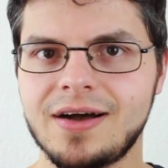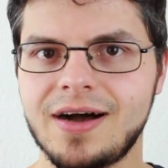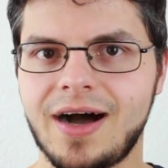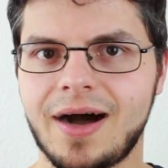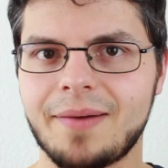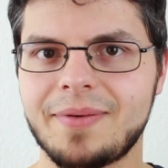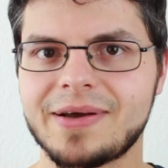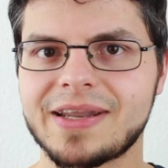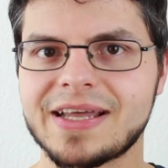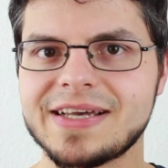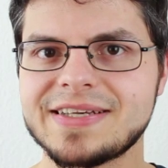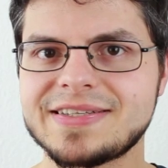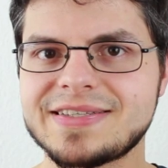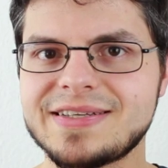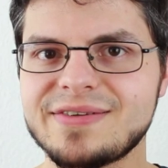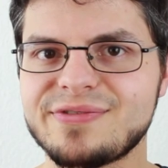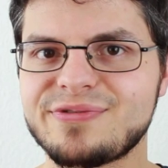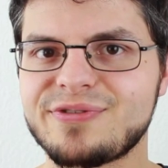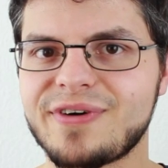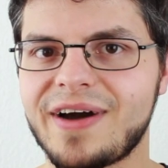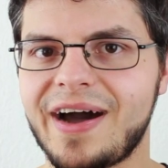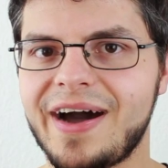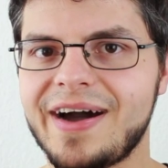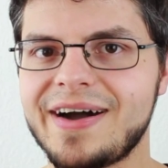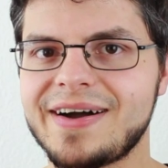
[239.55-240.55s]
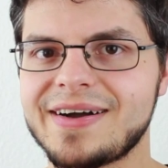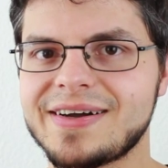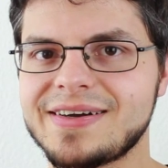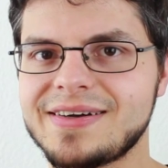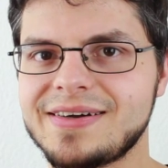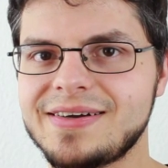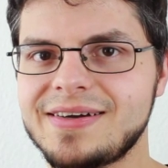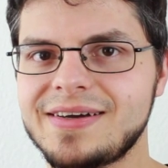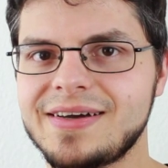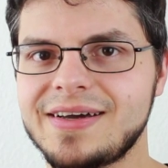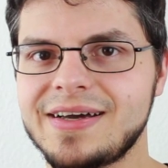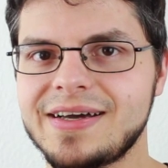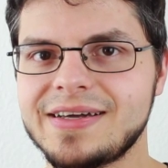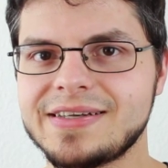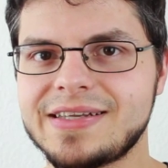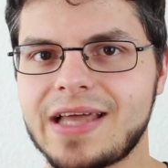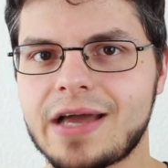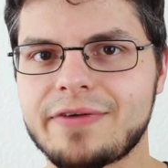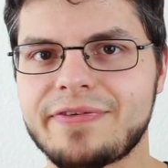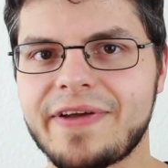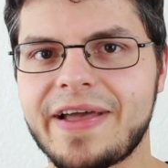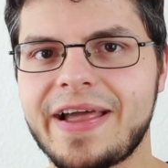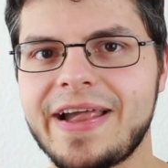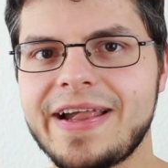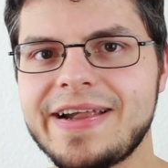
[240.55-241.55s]
Aber da ist die Frage
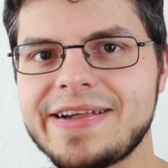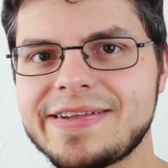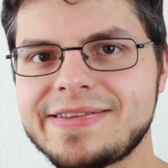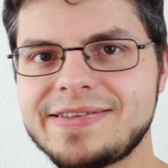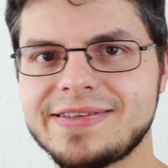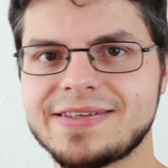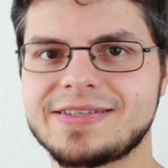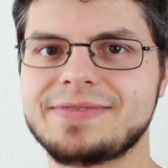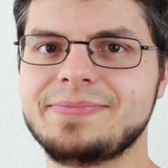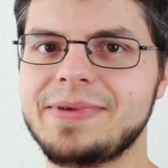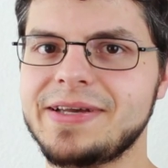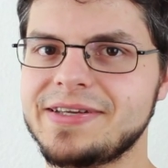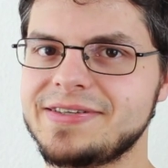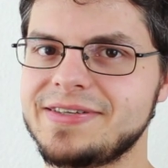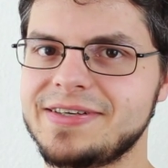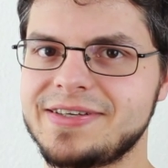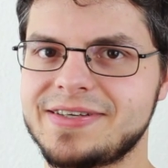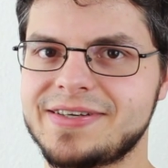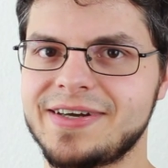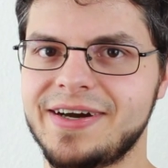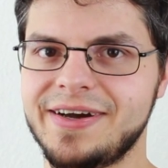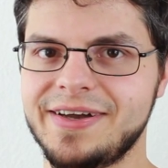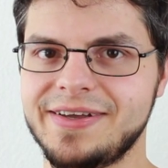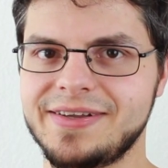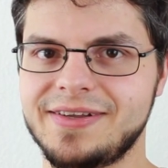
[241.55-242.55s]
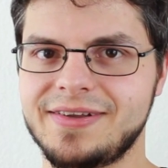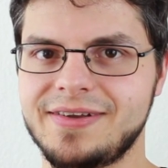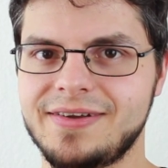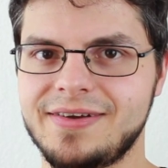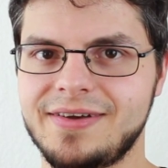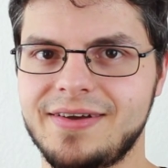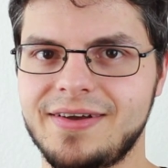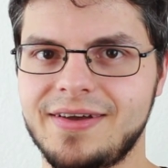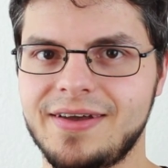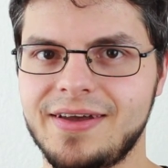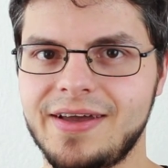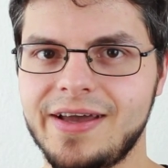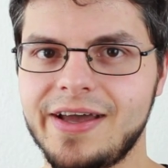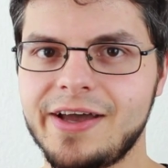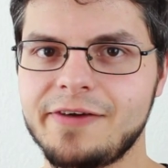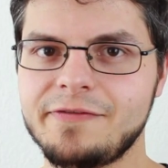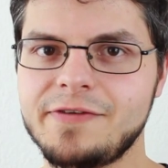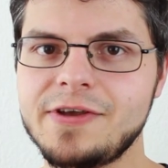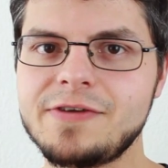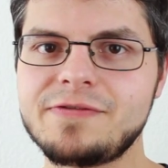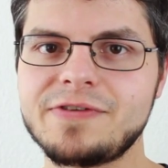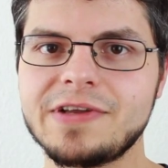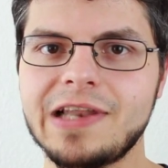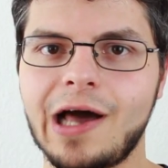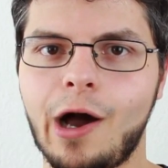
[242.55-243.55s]
der Verhältnismäßigkeit.
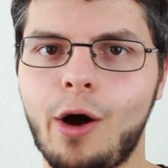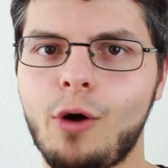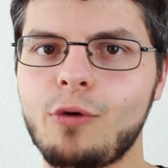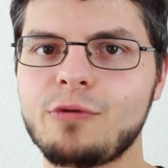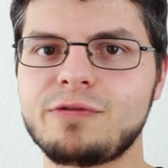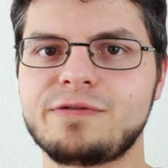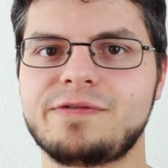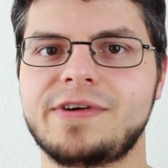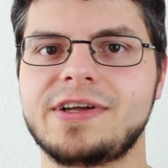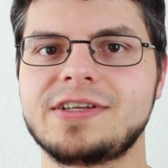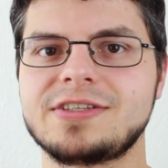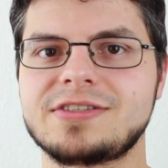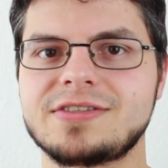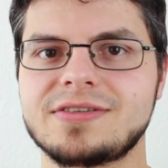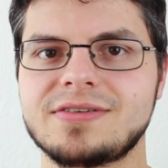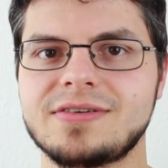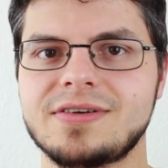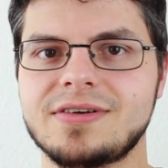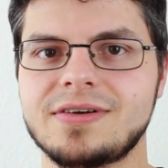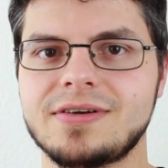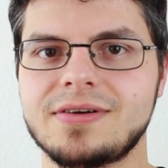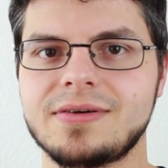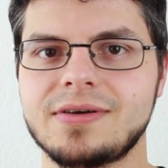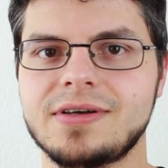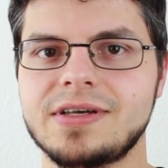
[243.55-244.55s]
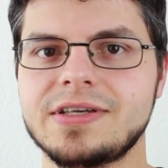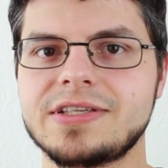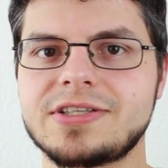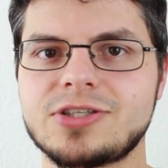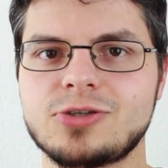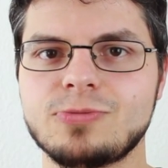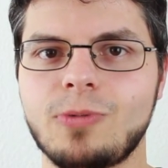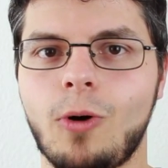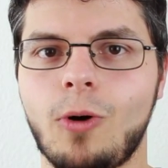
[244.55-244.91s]
Wie viel Aufwand ist